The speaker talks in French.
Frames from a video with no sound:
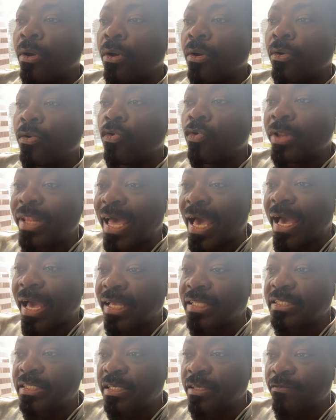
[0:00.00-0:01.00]
le
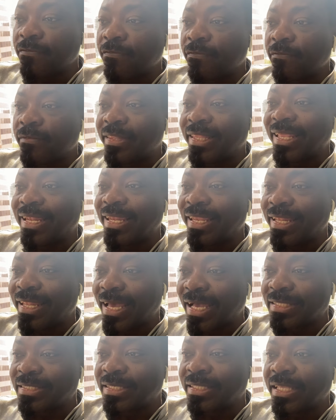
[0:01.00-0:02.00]
narratif de
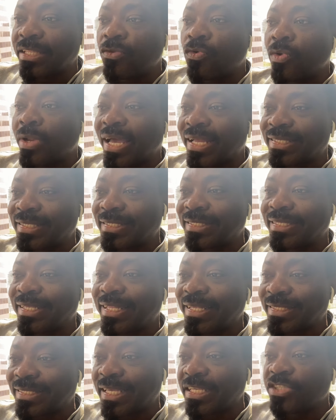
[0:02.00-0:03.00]
l'identité, de l'entité
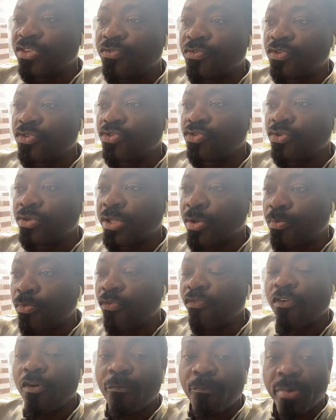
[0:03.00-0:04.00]
des individus, des
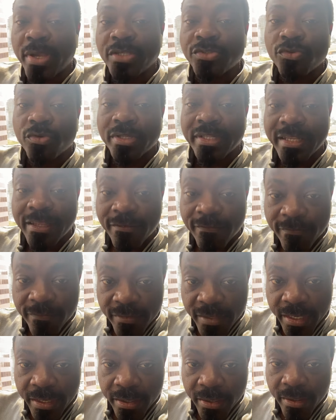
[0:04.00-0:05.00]
proof of person
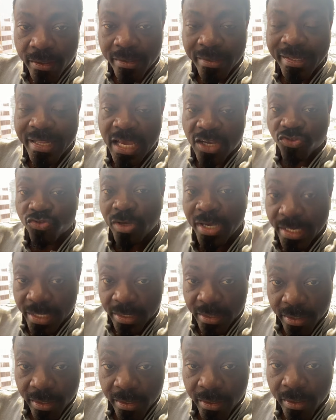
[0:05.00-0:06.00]
devient
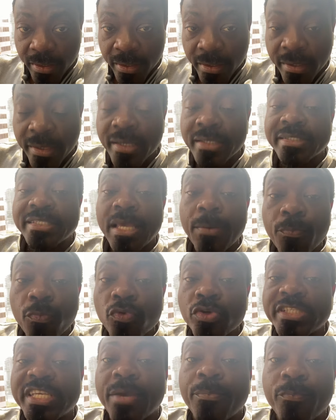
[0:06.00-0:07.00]
d'actualité, ces
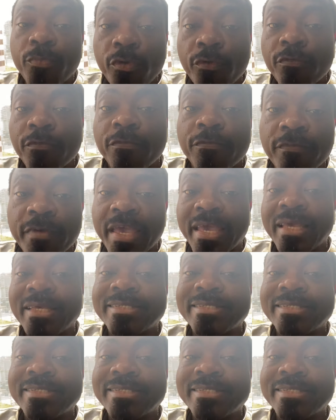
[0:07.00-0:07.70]
projets peuvent faire